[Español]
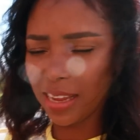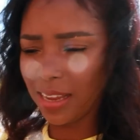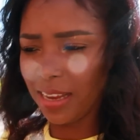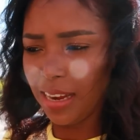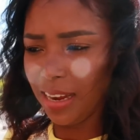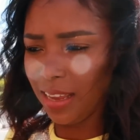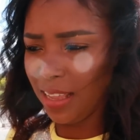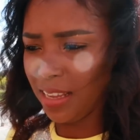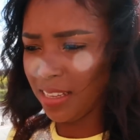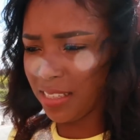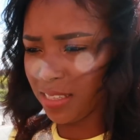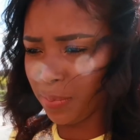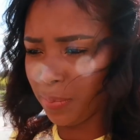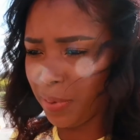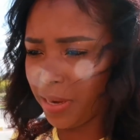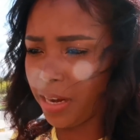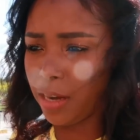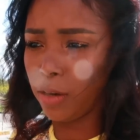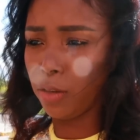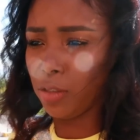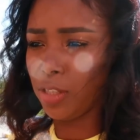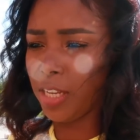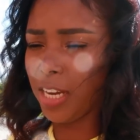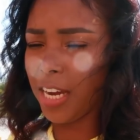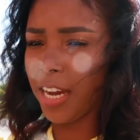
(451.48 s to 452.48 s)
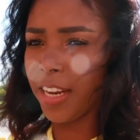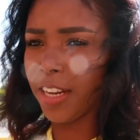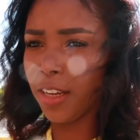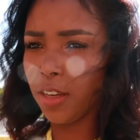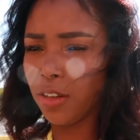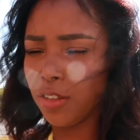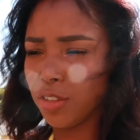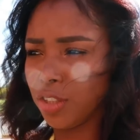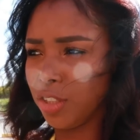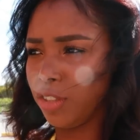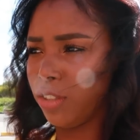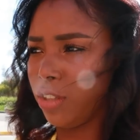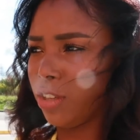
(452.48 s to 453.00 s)
cargada para no sacar el
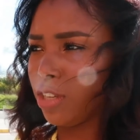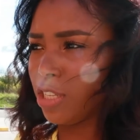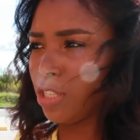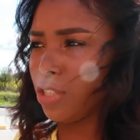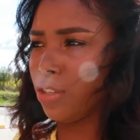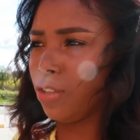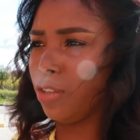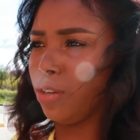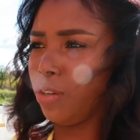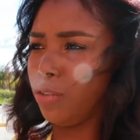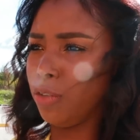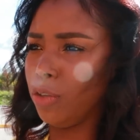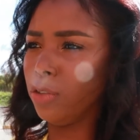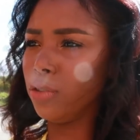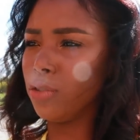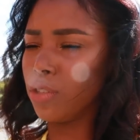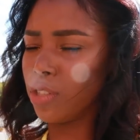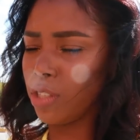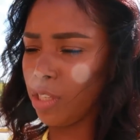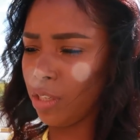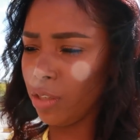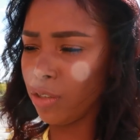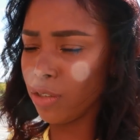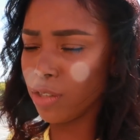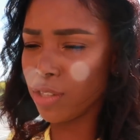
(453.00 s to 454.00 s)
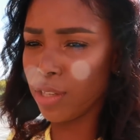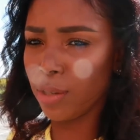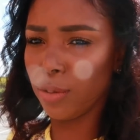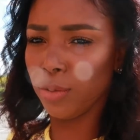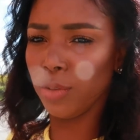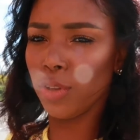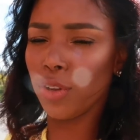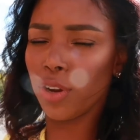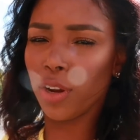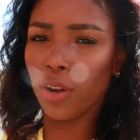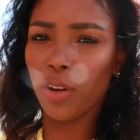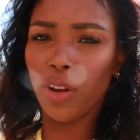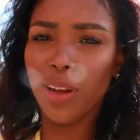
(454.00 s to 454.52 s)
coche y todo eso. Digo, no, un 5
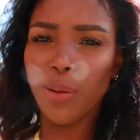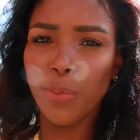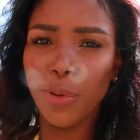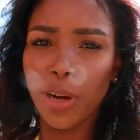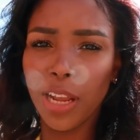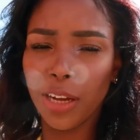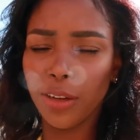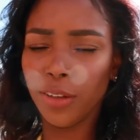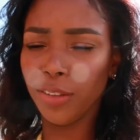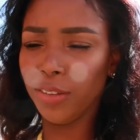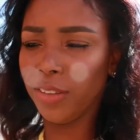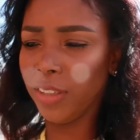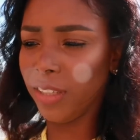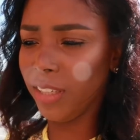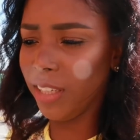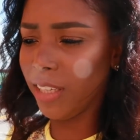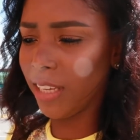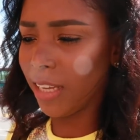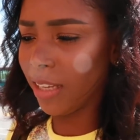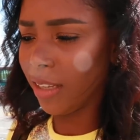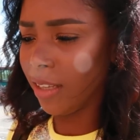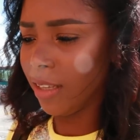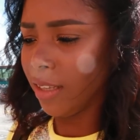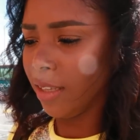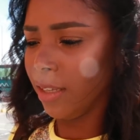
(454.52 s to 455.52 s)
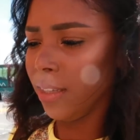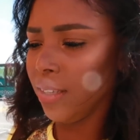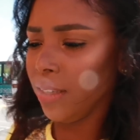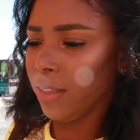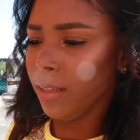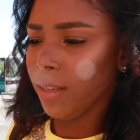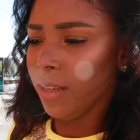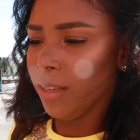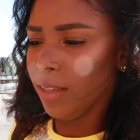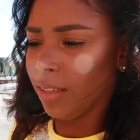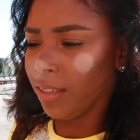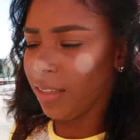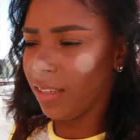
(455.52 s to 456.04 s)
segundos recogemos las cortinillas.
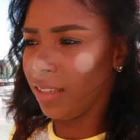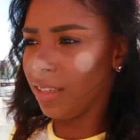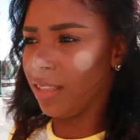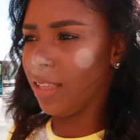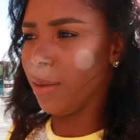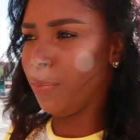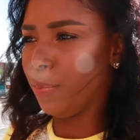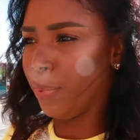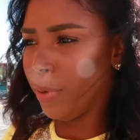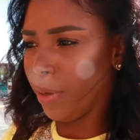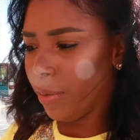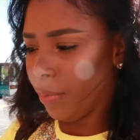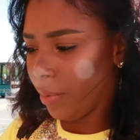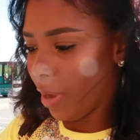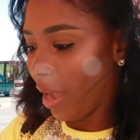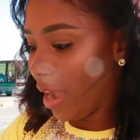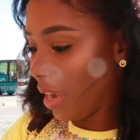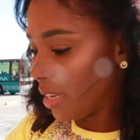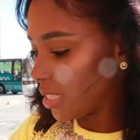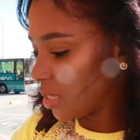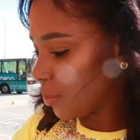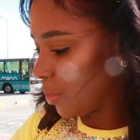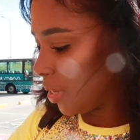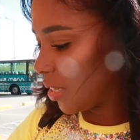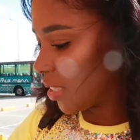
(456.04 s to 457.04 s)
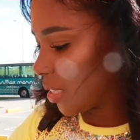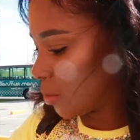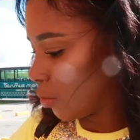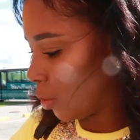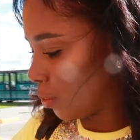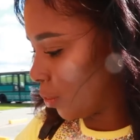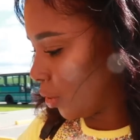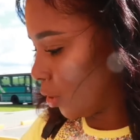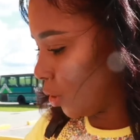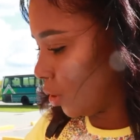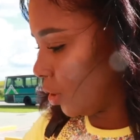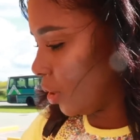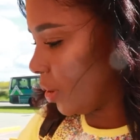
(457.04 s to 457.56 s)
Y después, ay, mira, se me
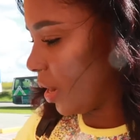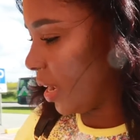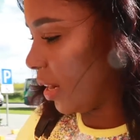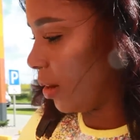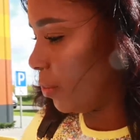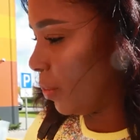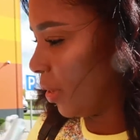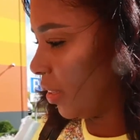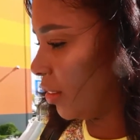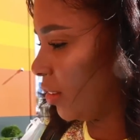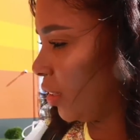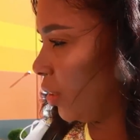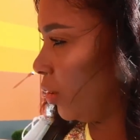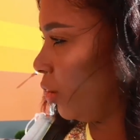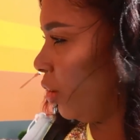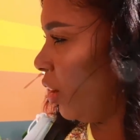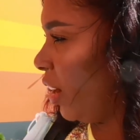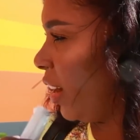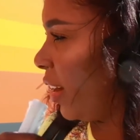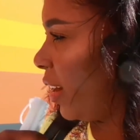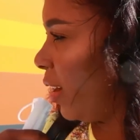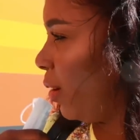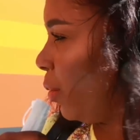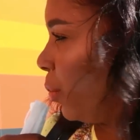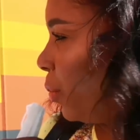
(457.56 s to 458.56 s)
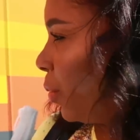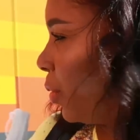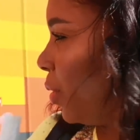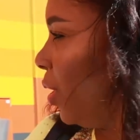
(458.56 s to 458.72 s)
olvidó el vestido. Ahora lo